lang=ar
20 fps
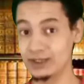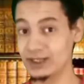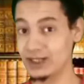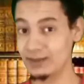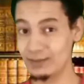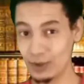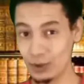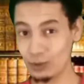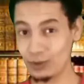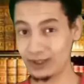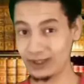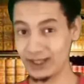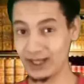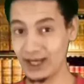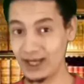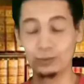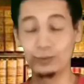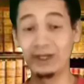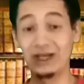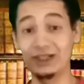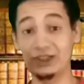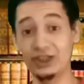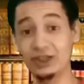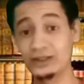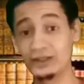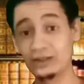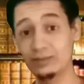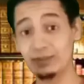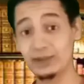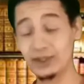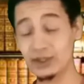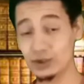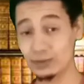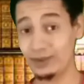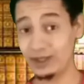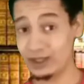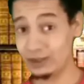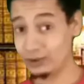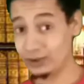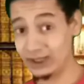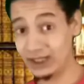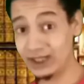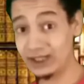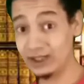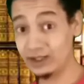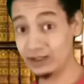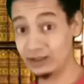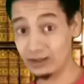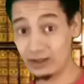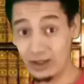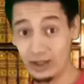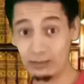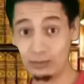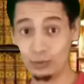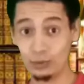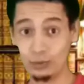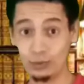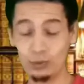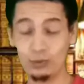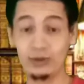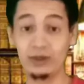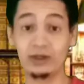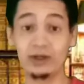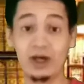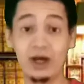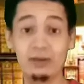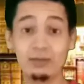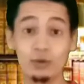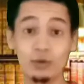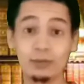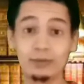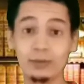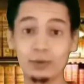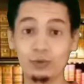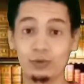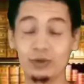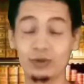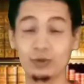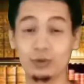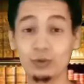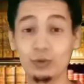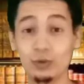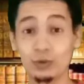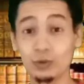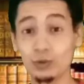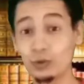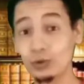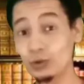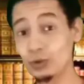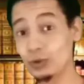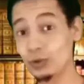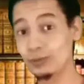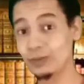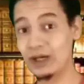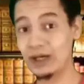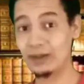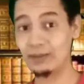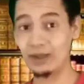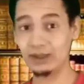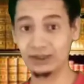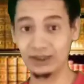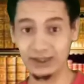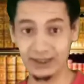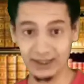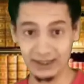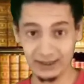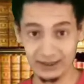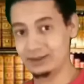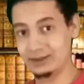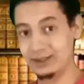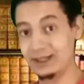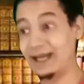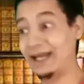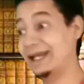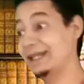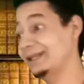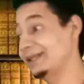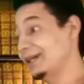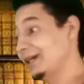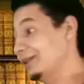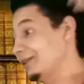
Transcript: زي ما هو ارتاح وعشان ربنا سبحانه وتعالى يرحمه ويرحمهم ويدخلوا كلهم مع بعض الجنة ده حتى